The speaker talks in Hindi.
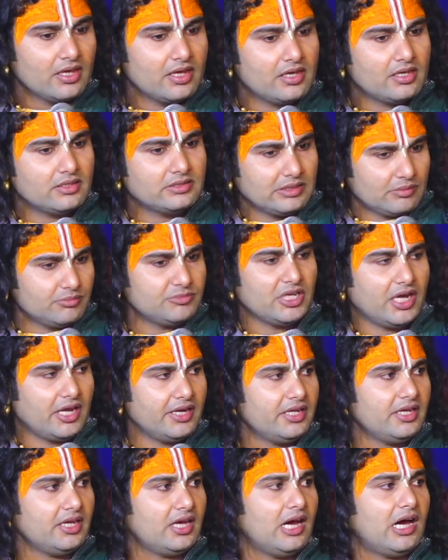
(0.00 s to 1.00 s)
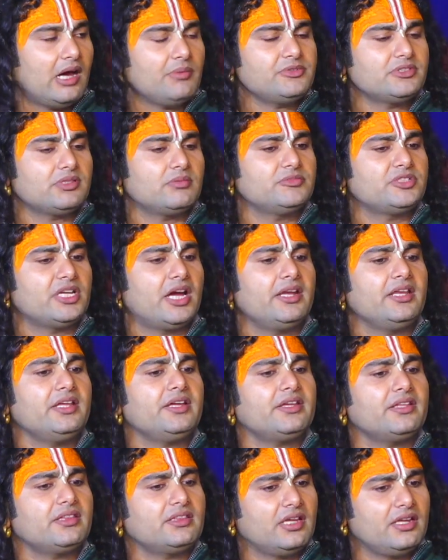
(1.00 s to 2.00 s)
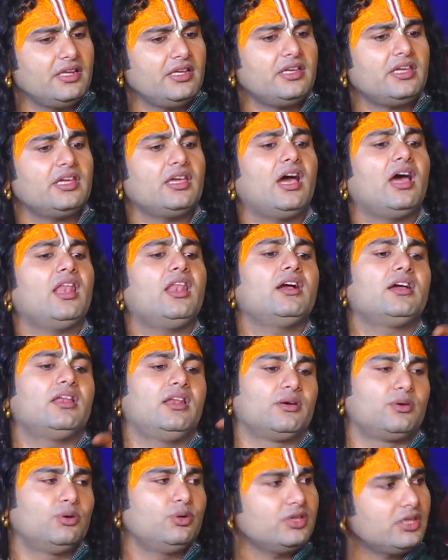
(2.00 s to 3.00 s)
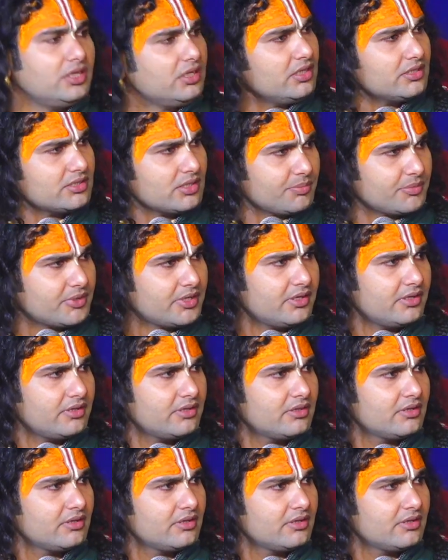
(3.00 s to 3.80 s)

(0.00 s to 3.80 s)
समझाने का अब समझाने के तरीके अलग अलग होते हैं सबके